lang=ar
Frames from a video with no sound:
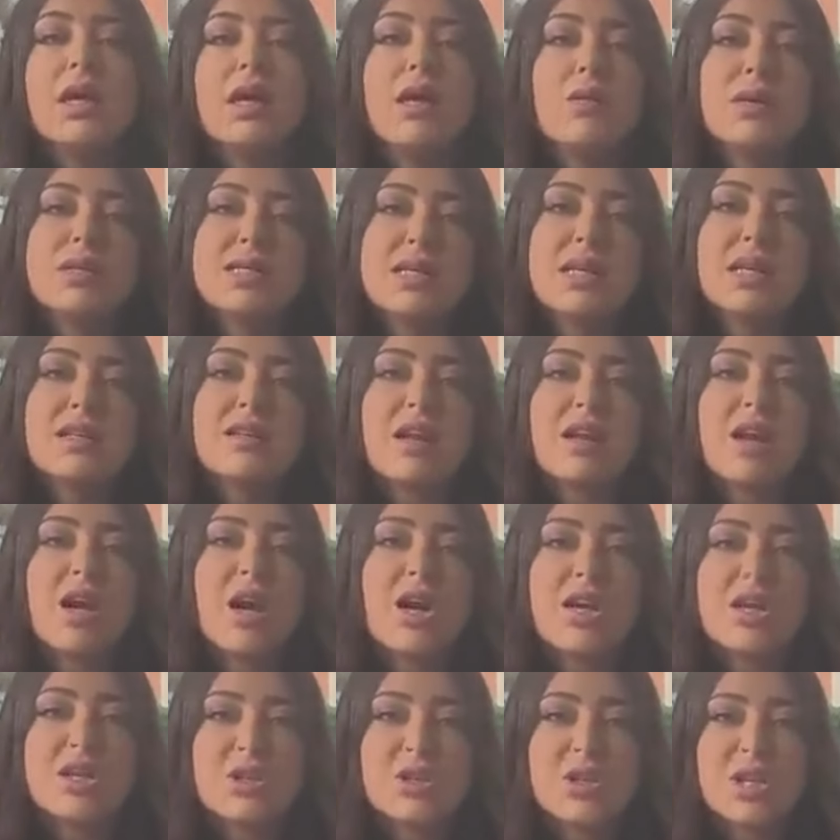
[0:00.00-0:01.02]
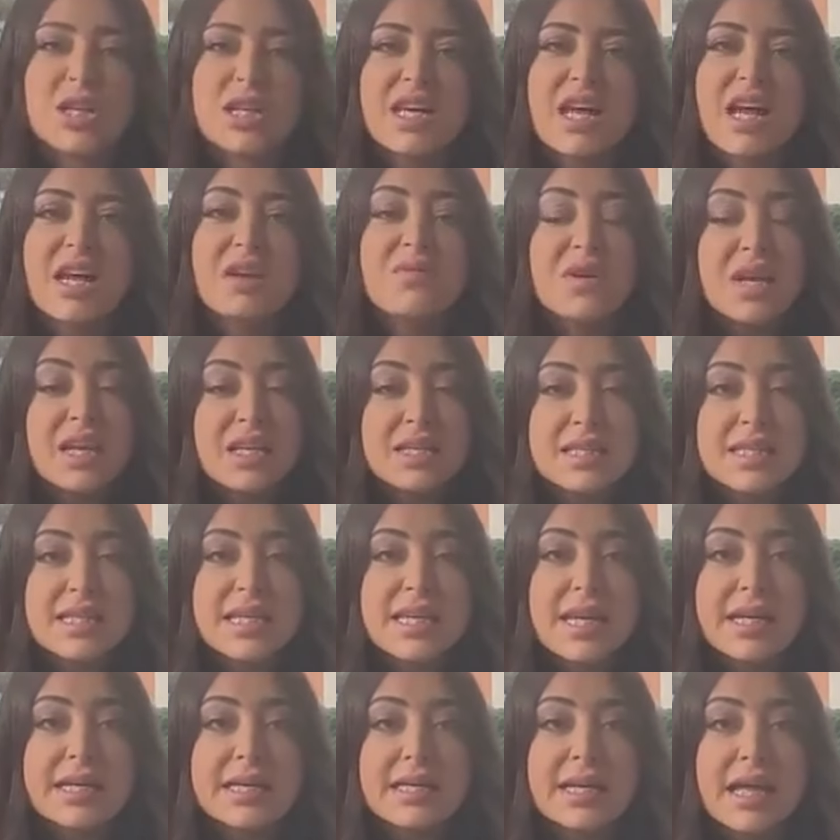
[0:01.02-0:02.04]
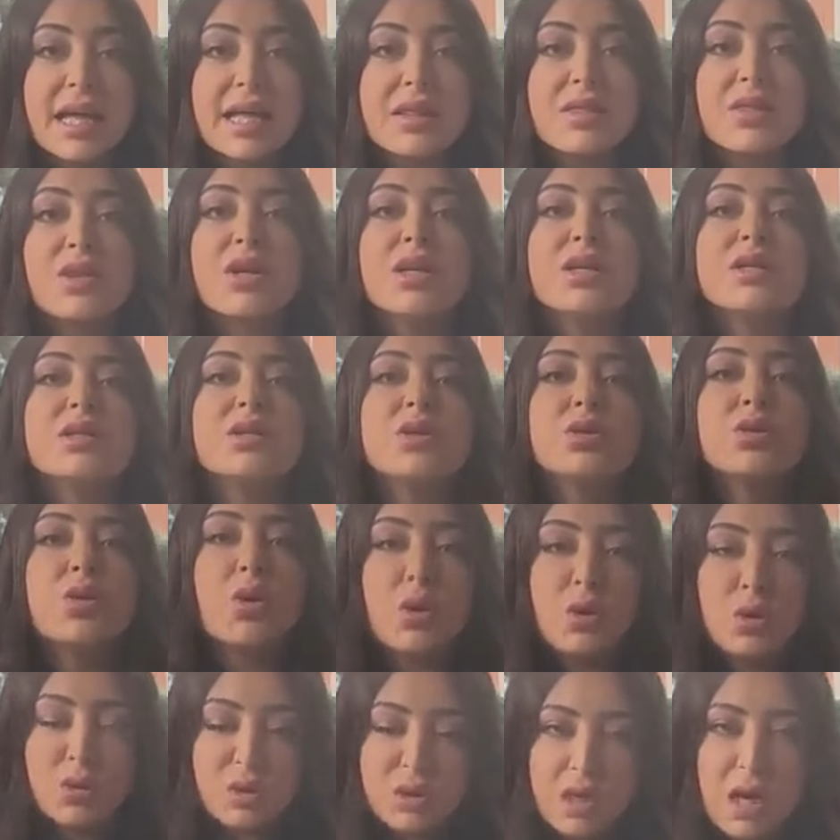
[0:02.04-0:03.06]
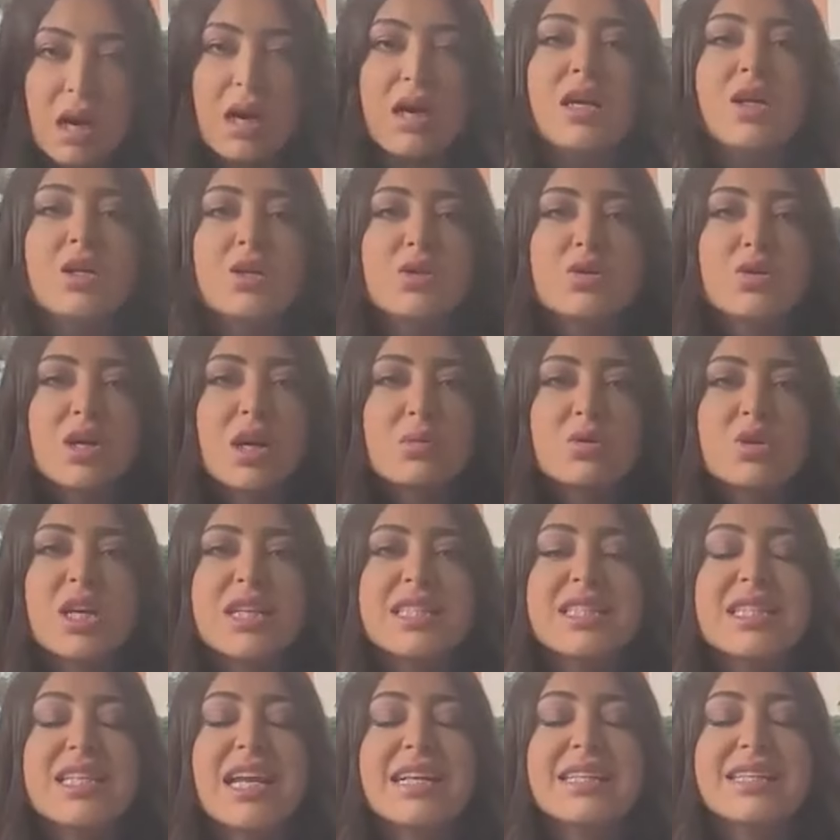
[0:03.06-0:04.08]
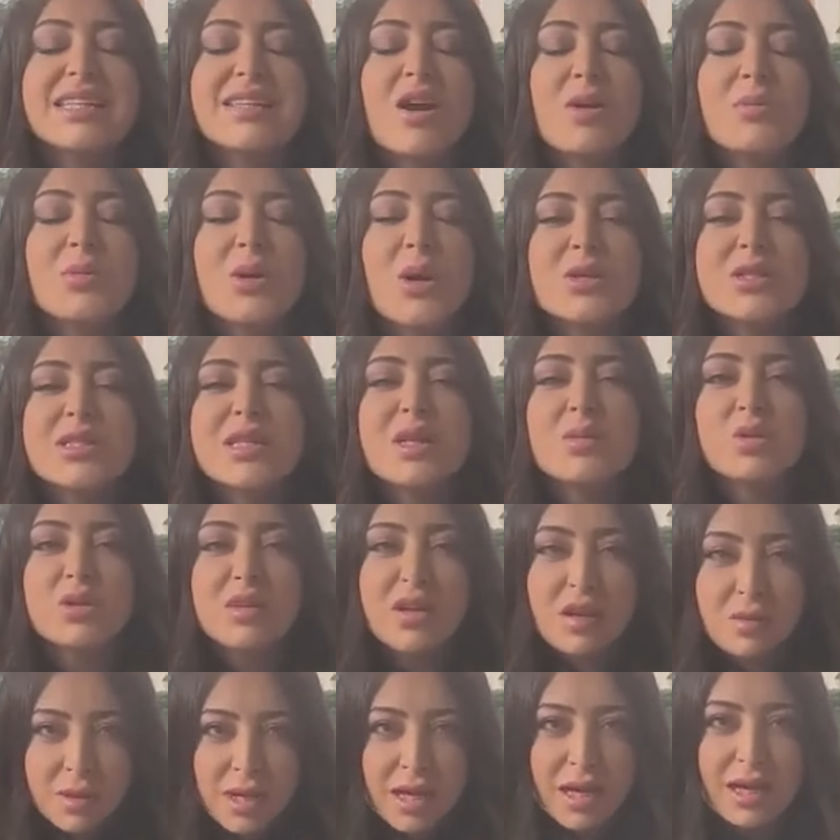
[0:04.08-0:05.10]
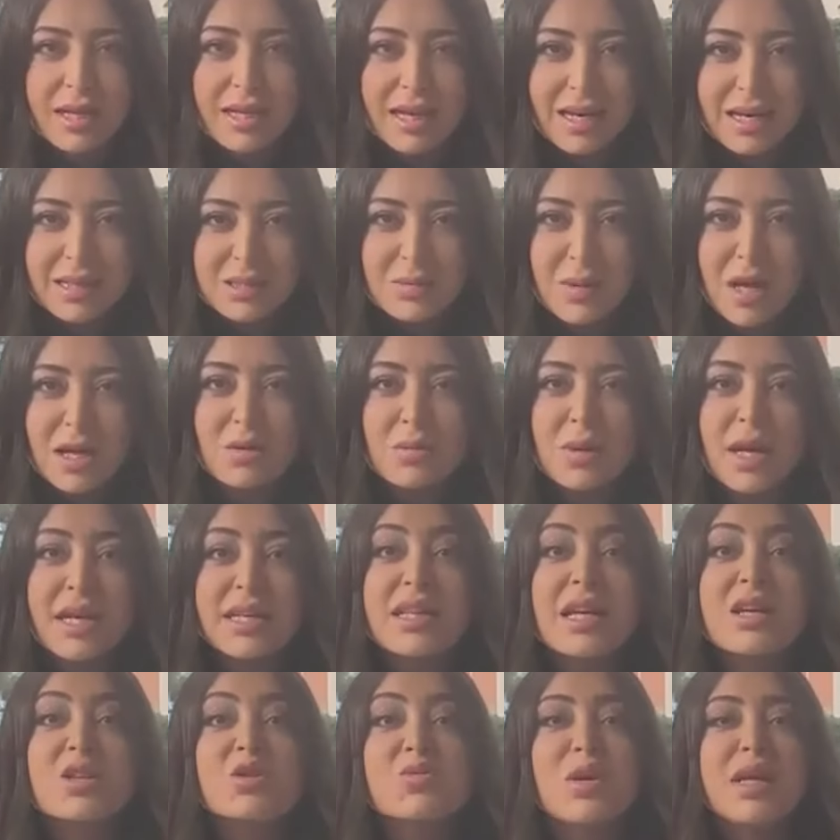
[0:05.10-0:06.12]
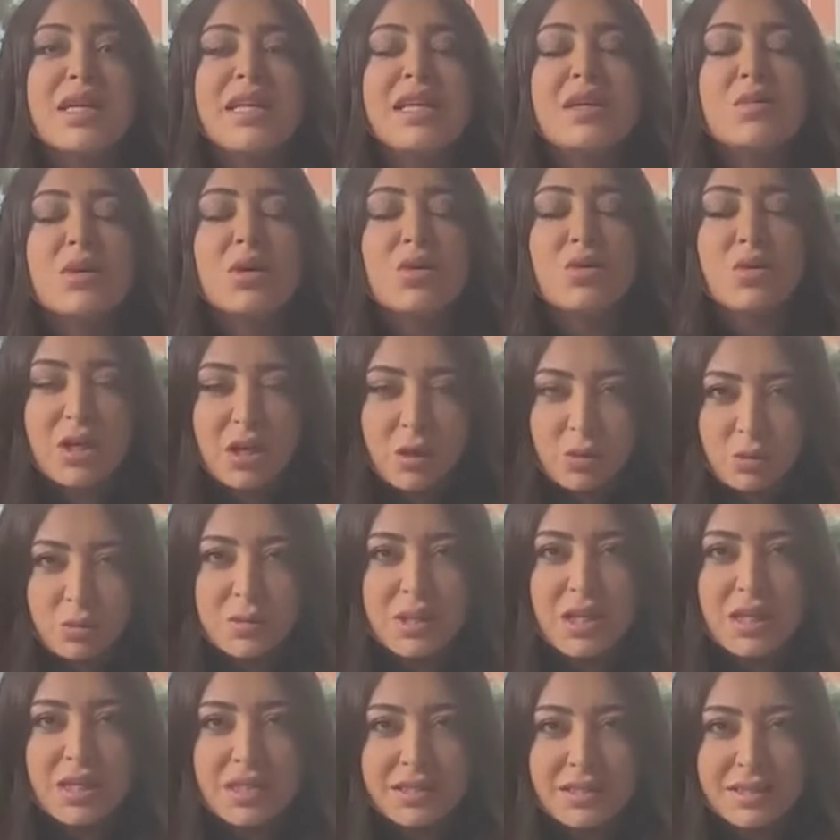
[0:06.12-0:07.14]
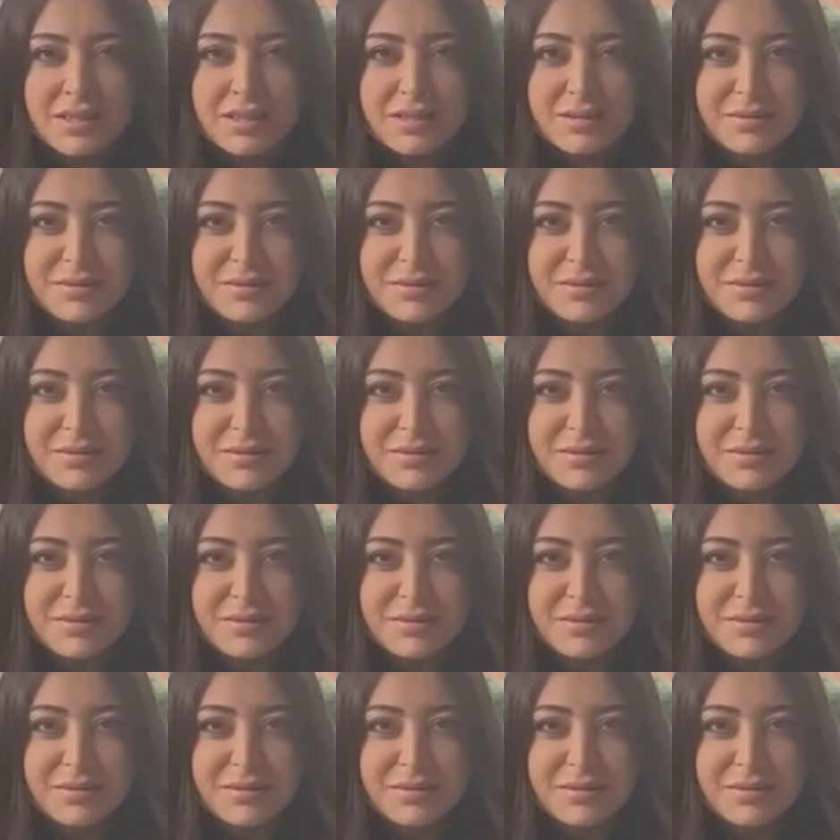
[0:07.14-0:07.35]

وزيرة الخارجية الفرنسية كاترين كولونا شكرا مشاهدينا الكرام لحسن المتابعة كانت معكم غيداء جبيلي من هنا لبنان